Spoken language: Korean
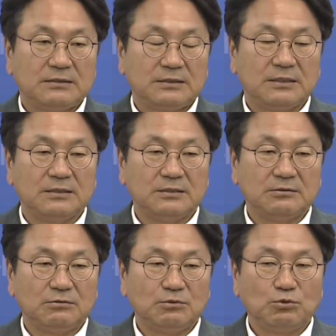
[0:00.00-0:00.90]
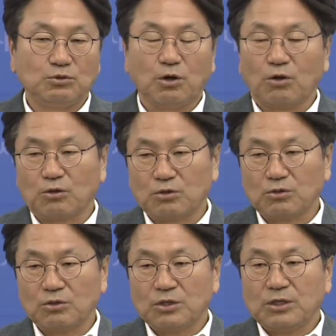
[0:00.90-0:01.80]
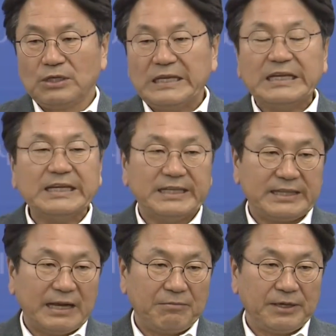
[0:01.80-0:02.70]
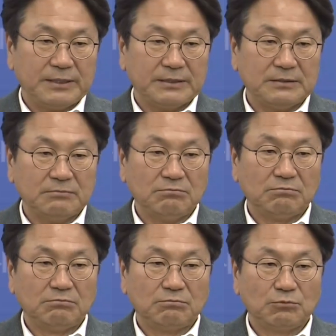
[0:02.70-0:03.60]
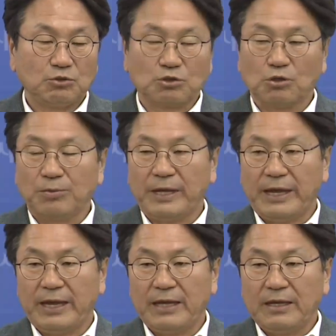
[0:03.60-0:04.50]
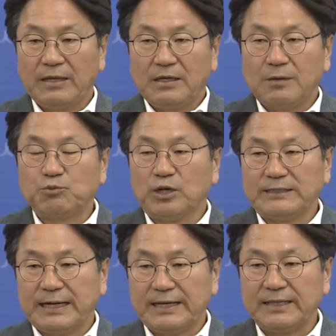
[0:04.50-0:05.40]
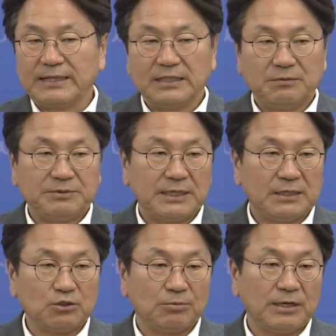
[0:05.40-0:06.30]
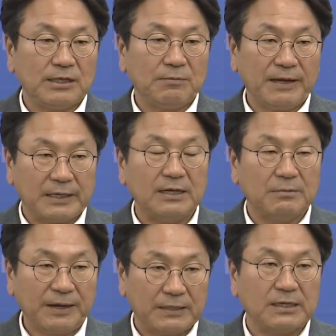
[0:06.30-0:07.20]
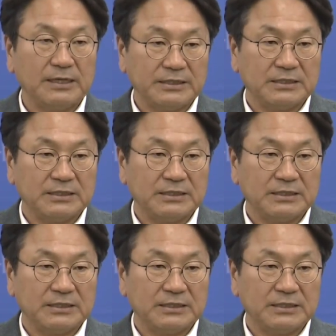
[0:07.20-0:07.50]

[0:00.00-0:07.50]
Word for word: 어떤 후속 일이 있다면 국토부에 협조하지 않겠다는 입장을 조만간에 밝힐, 밝힐